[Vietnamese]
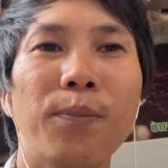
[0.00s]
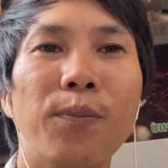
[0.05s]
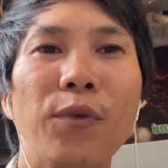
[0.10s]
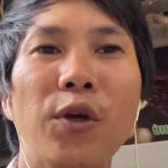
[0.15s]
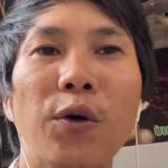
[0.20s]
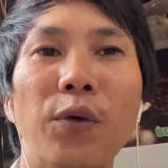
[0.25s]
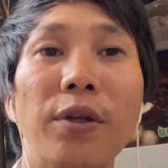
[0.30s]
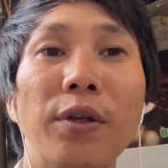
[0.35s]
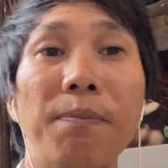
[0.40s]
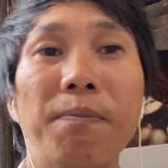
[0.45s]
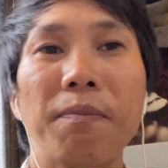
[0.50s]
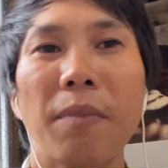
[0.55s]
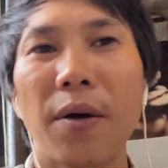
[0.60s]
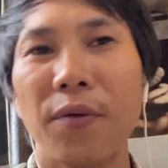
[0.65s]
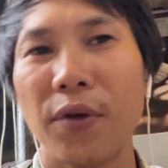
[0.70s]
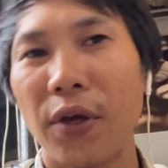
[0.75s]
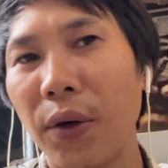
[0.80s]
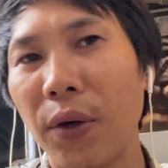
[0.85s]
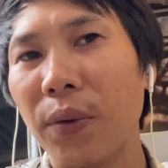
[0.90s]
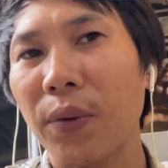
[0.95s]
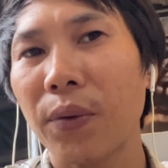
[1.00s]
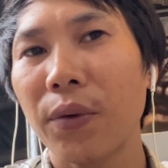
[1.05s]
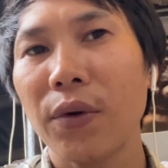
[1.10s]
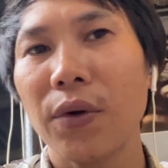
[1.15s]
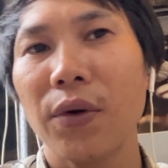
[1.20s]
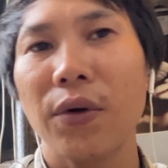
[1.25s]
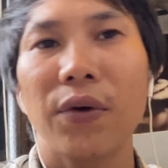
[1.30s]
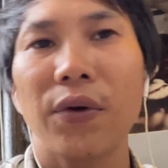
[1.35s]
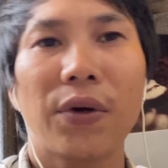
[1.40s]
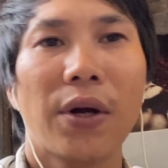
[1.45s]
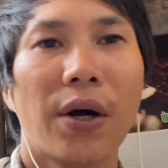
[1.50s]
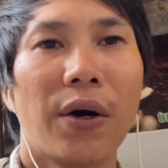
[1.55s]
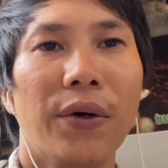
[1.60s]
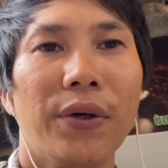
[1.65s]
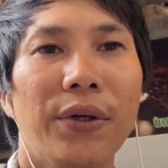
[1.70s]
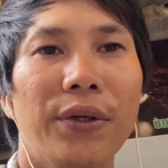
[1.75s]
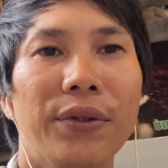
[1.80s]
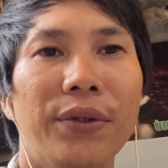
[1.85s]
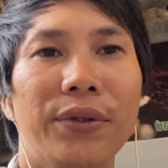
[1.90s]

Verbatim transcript: YouTube bao nhiêu rồi